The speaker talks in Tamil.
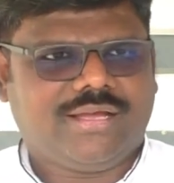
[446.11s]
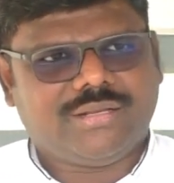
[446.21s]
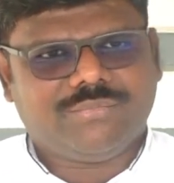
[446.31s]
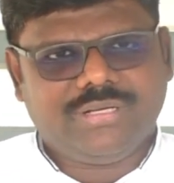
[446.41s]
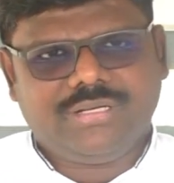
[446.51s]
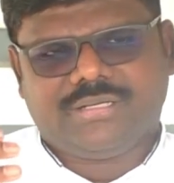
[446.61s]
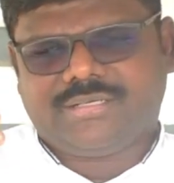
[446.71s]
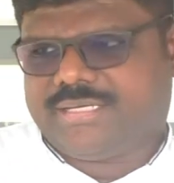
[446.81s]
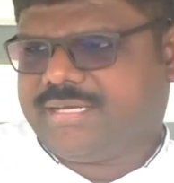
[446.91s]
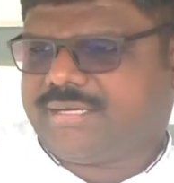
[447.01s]
அந்த வில்லு
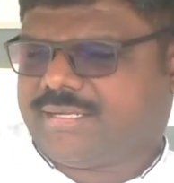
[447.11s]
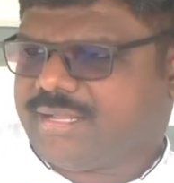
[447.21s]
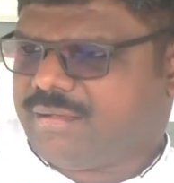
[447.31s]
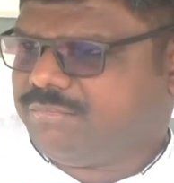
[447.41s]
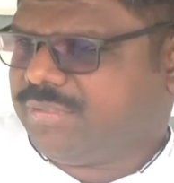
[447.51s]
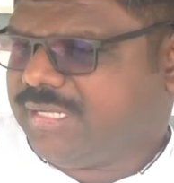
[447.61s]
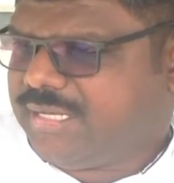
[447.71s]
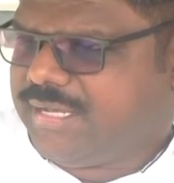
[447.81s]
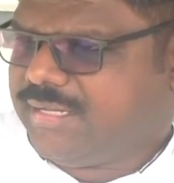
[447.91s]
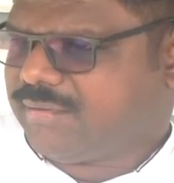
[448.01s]
நேரம் அந்த அம்பு
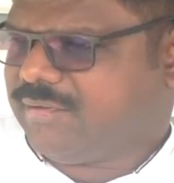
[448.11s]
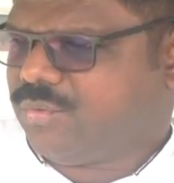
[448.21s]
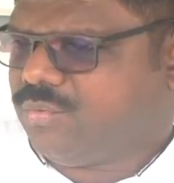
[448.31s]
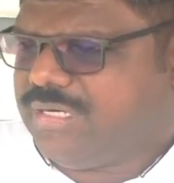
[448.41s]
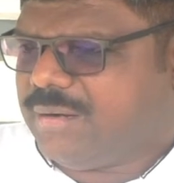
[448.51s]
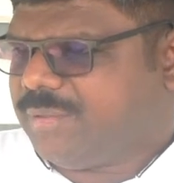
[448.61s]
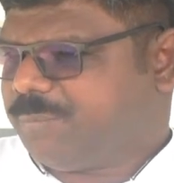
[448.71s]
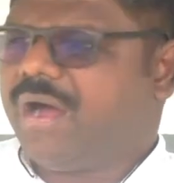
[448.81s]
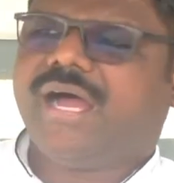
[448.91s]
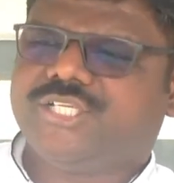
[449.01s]
நேரம் வந்து உள்ள அப்படி
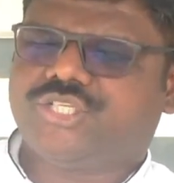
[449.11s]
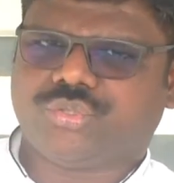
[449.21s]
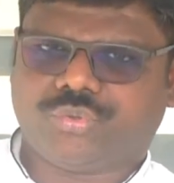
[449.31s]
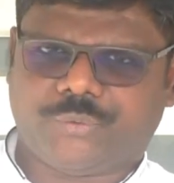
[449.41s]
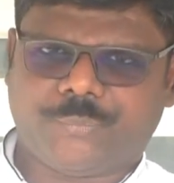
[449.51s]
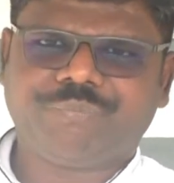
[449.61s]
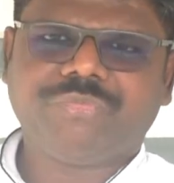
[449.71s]
பாய்ச்சோம்